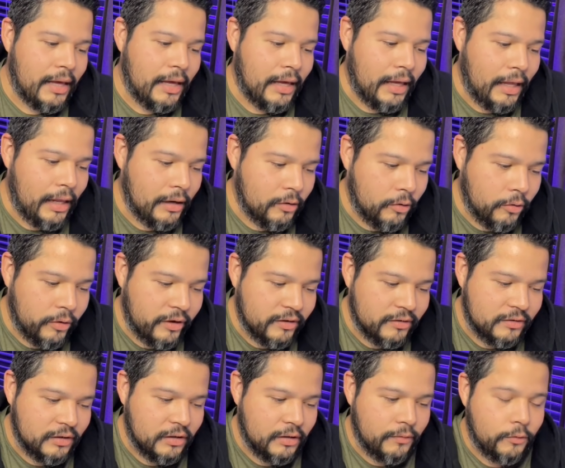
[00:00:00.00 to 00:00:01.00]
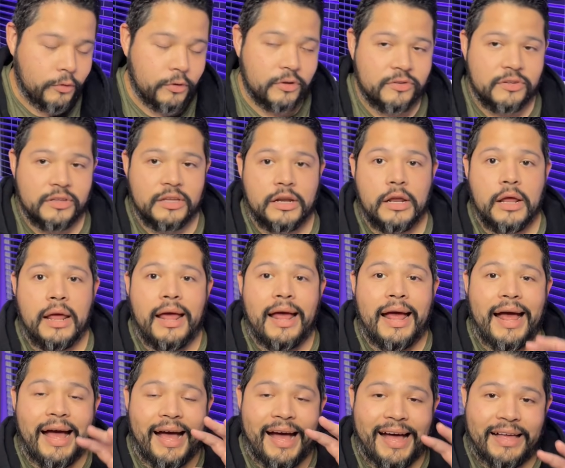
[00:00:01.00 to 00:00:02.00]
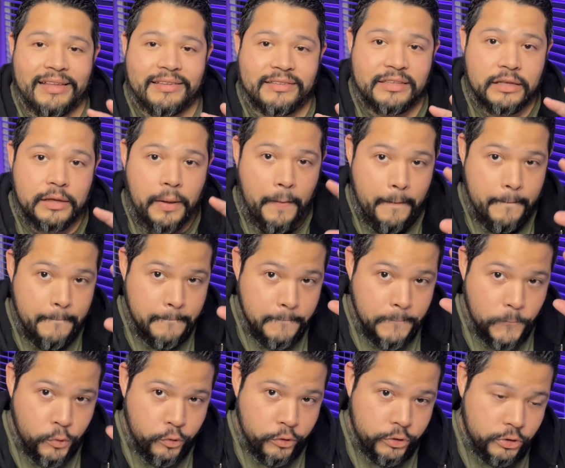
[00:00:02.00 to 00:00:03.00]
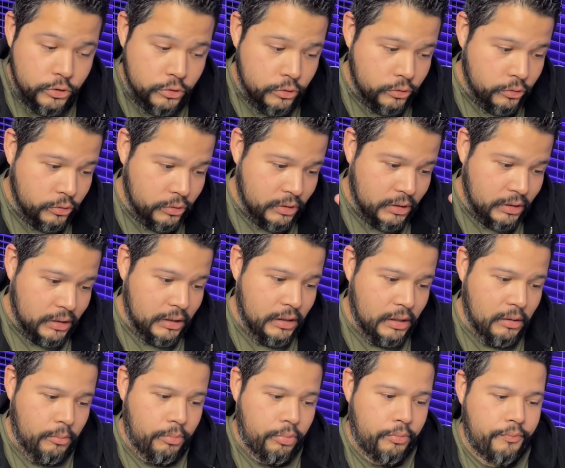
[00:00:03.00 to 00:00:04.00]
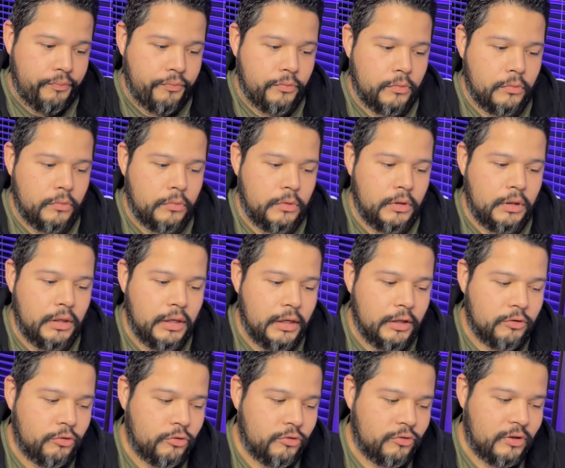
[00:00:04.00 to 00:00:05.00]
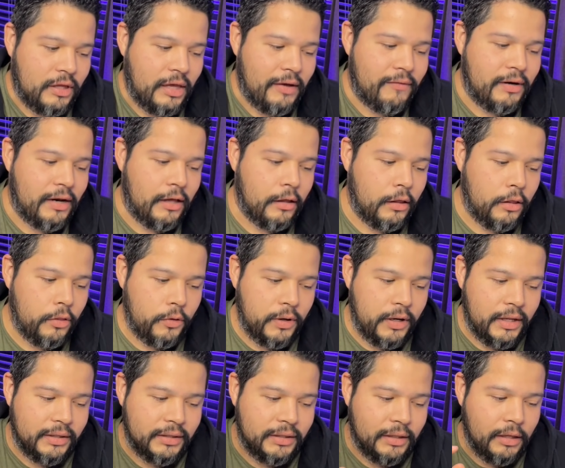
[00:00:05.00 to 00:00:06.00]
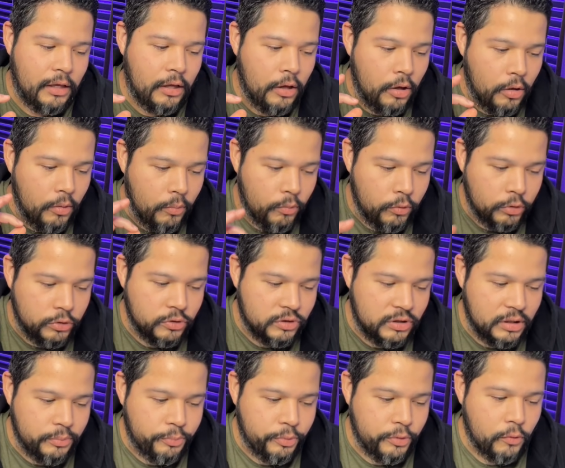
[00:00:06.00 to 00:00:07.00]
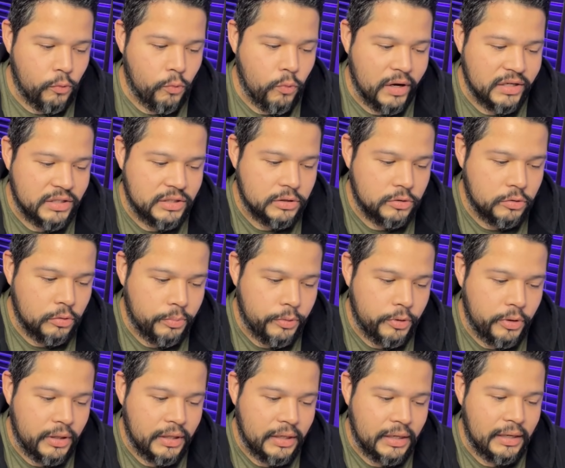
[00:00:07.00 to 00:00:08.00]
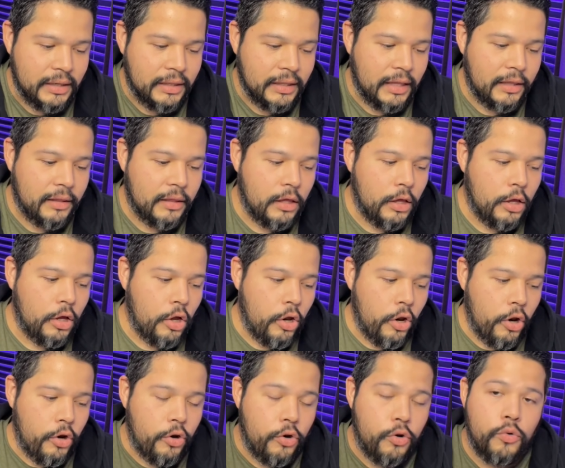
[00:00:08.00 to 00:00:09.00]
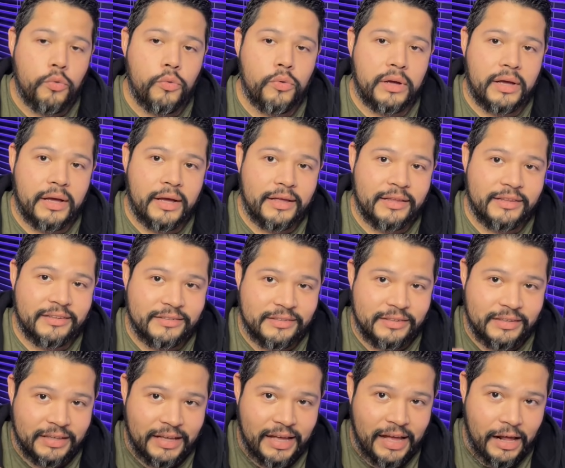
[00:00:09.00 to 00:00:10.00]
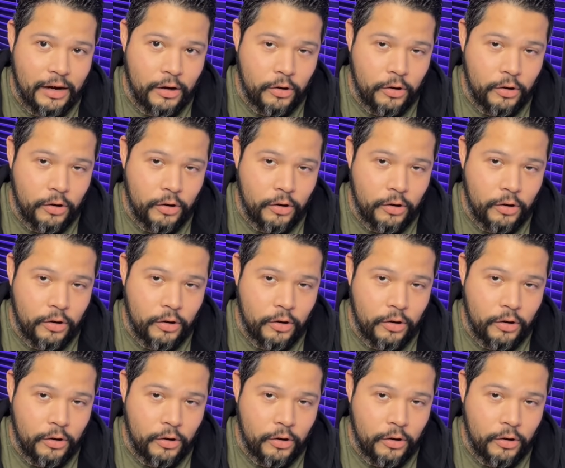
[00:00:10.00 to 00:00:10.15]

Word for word: algo que se debió hacer hace mucho tiempo. De eso se ha hablado durante mucho tiempo en Washington, pero en realidad nunca se ha